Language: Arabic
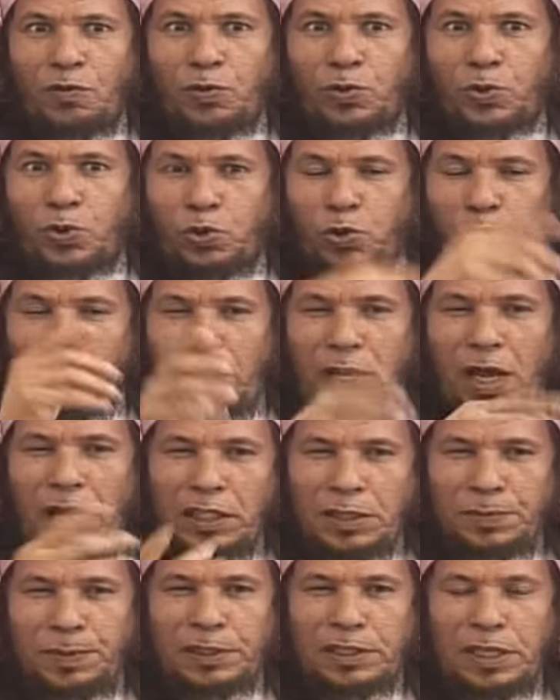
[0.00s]
يقولون له
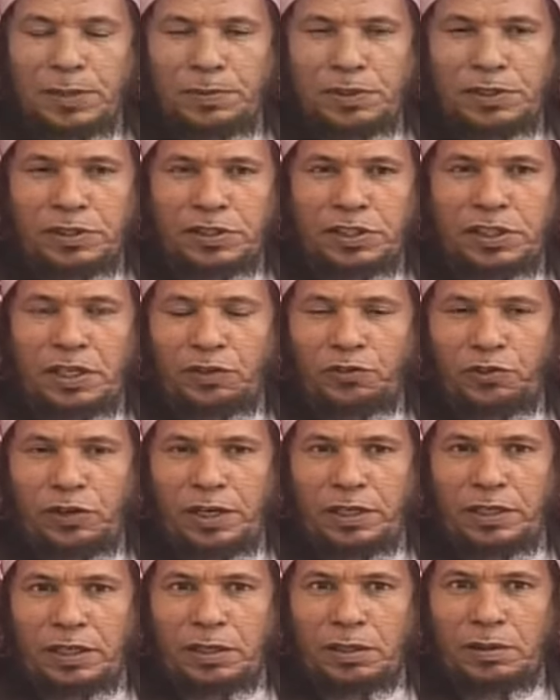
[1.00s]
لا أنت ما أنت بالجنسية
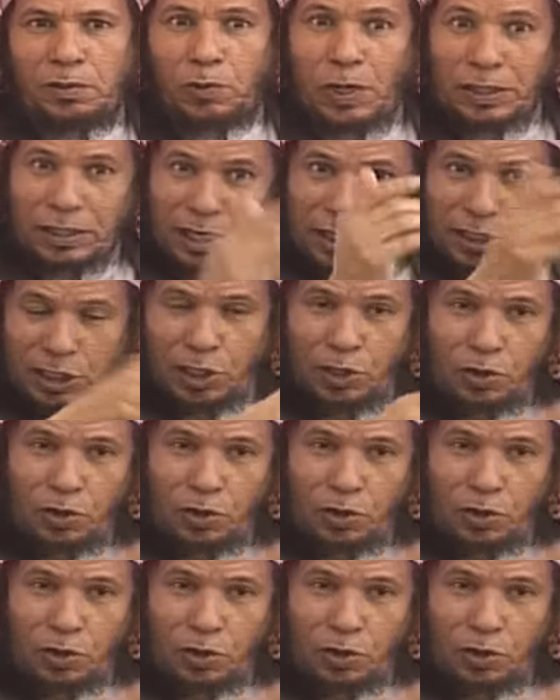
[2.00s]
الفلانية وطنك